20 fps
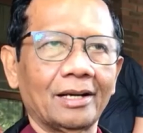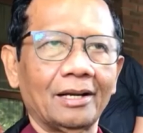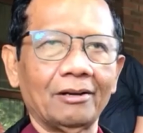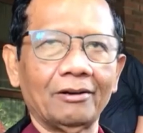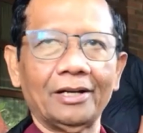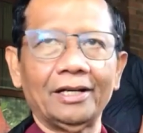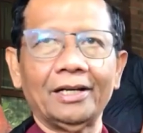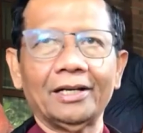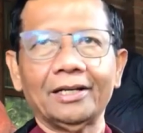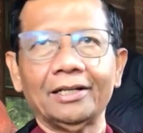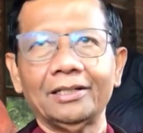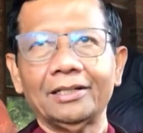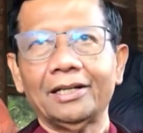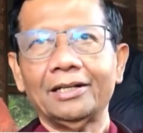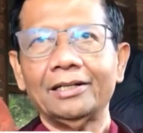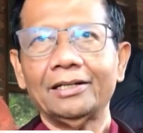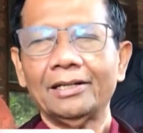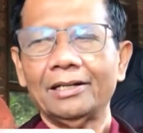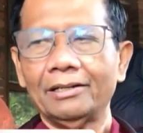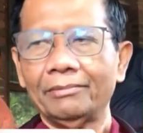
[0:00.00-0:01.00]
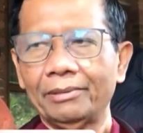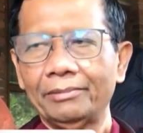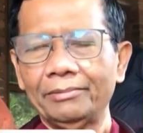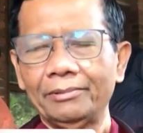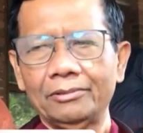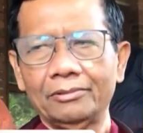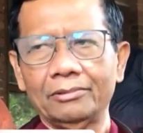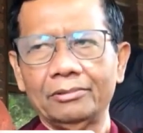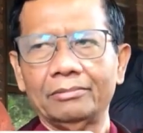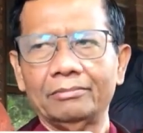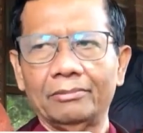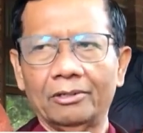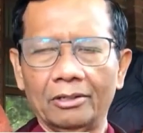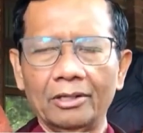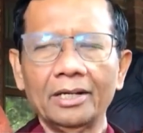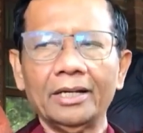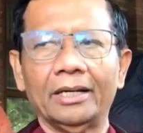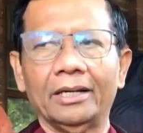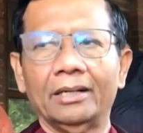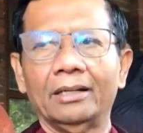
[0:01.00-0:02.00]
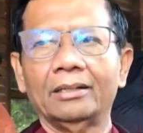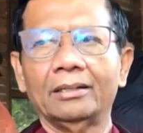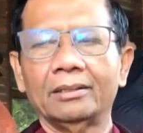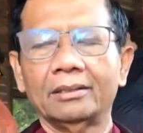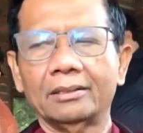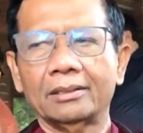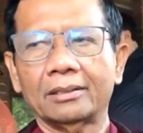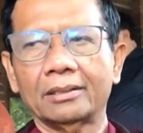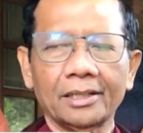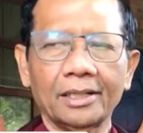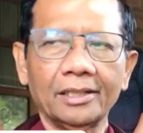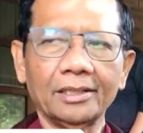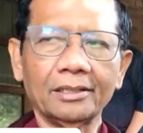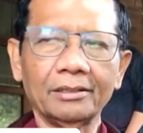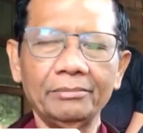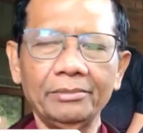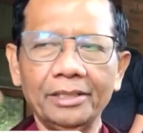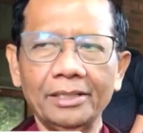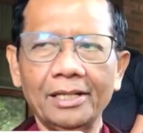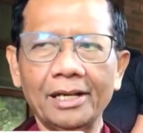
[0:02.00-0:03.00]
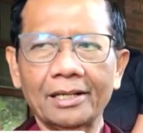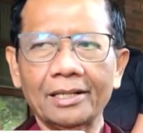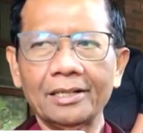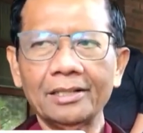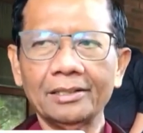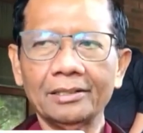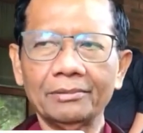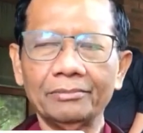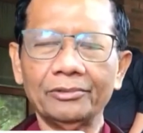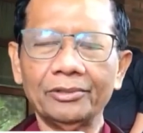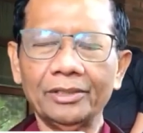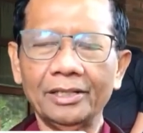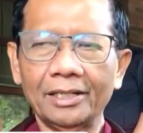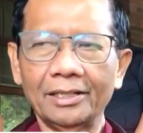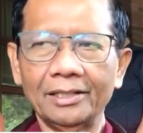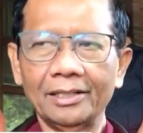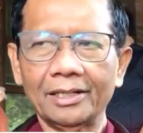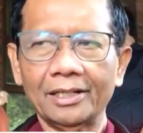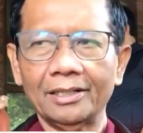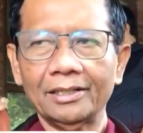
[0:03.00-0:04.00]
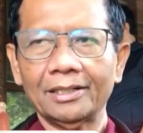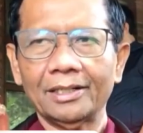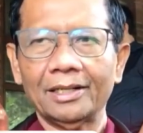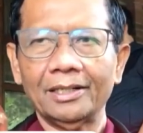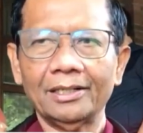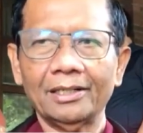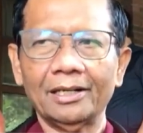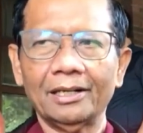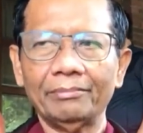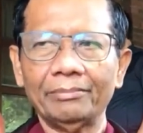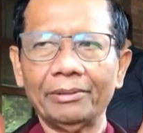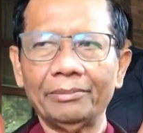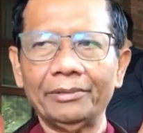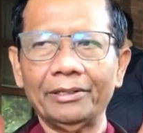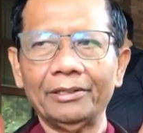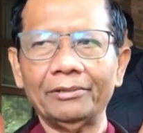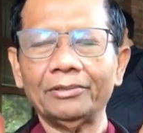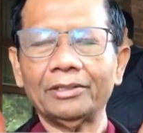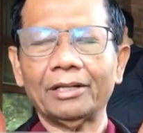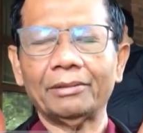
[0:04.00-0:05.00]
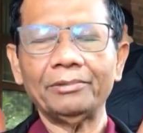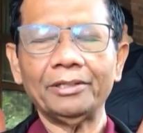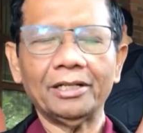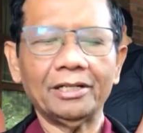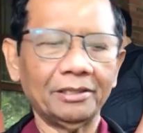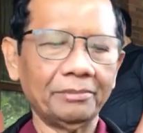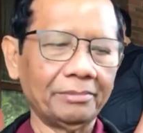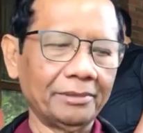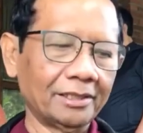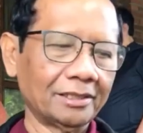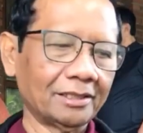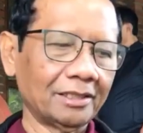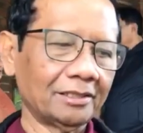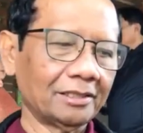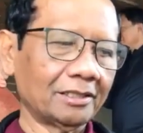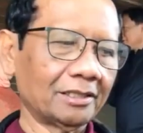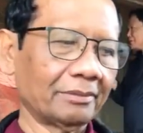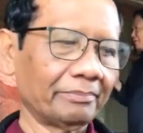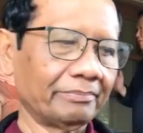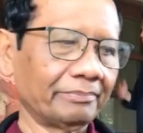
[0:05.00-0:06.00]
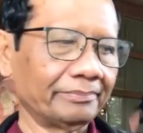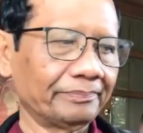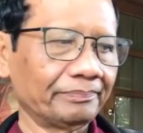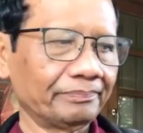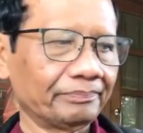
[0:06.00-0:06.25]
Kalau ada kaitan dengan pemilu, boleh. Kan kebijakan kemudian dikaitkan dengan pemilu, tapi yang diperiksa tetap